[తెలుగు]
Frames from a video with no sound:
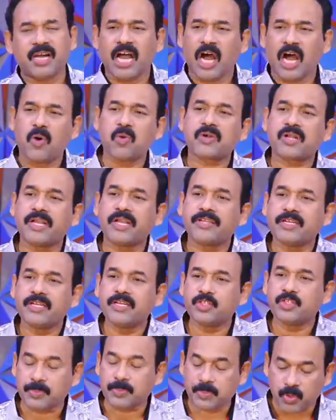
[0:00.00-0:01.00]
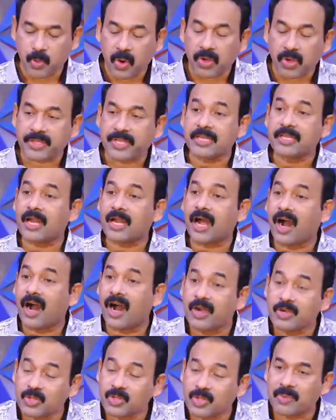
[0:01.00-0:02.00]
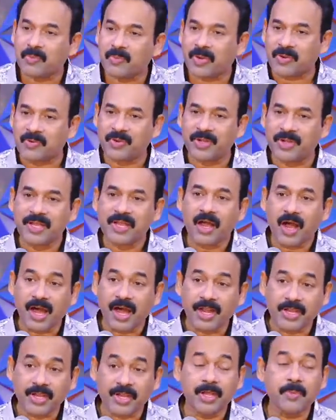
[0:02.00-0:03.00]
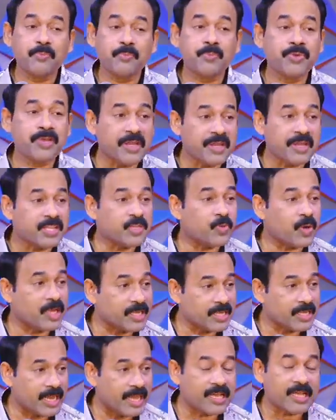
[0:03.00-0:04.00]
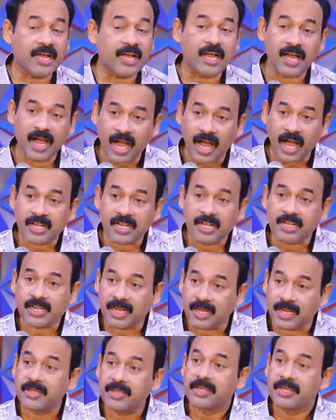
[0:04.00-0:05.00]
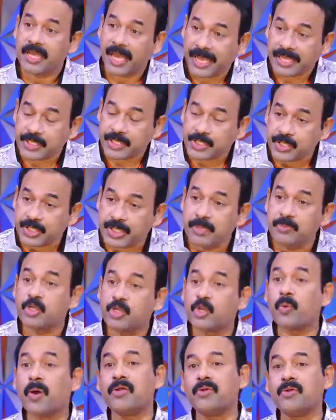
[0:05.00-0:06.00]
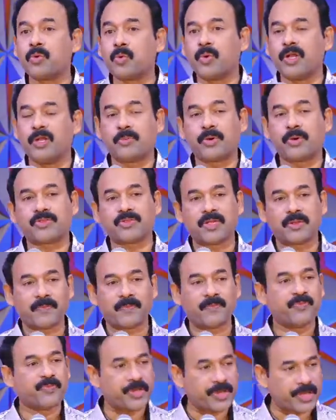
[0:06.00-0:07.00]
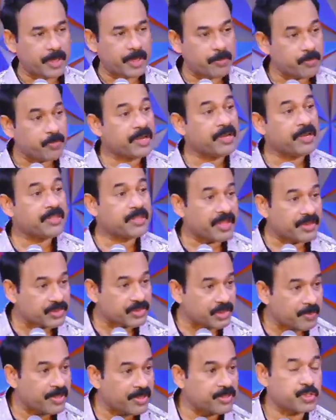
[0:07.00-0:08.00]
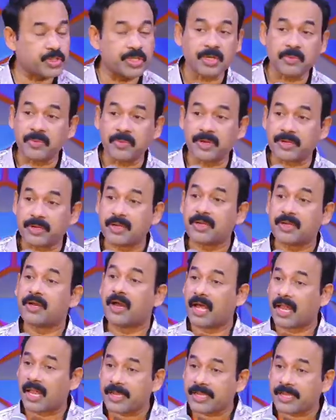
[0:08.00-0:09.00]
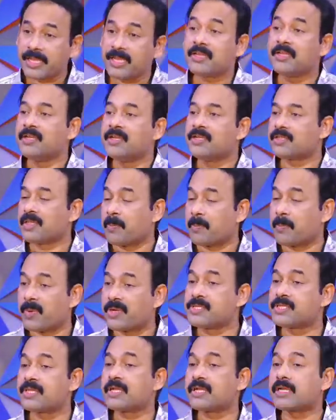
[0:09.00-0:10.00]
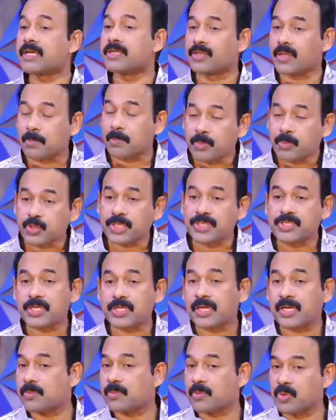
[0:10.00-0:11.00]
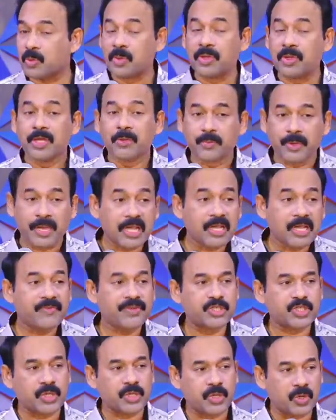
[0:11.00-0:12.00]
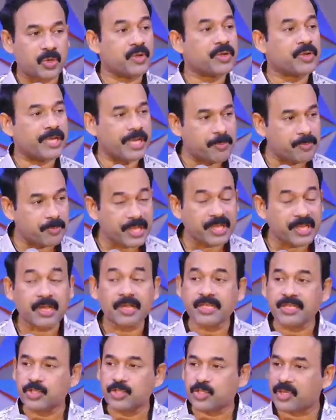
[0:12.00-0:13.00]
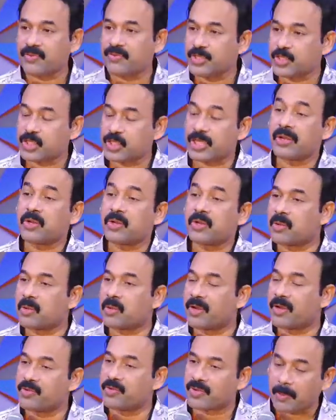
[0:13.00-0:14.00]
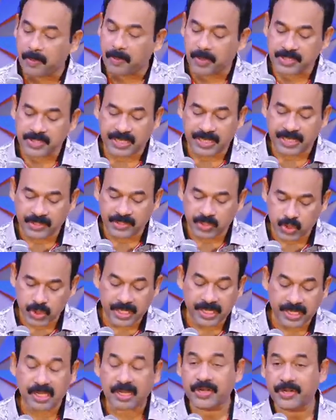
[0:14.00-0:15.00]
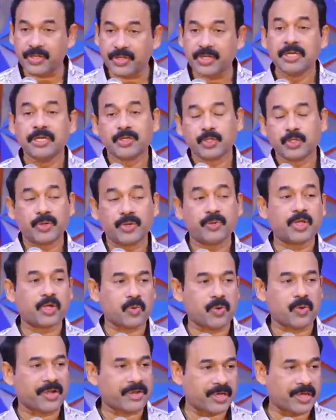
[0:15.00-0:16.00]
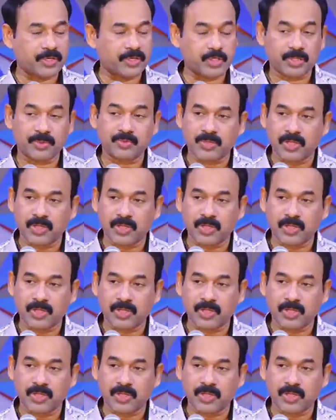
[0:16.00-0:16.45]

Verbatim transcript: అవ్వట్లేదని చెప్పి ఒక దగ్గర ఆగుతాం మనం ఆ నొప్పి అనేది వాళ్ళకి లేక ఆగక ఎక్స్ట్రీమ్కి వాళ్ళు వెళ్ళిపోతున్నారు నొప్పి అనేది అంత మంచిదనమాట అలాగే తప్పనిసరిగా తప్పు చేసేటప్పుడు పిల్లల విషయంలో నొప్పి కలిగించే విషయాలు కూడా మనం తప్పనిసరిగా చేయాలని దేవుని వాక్యం ఇక్కడ చెప్తా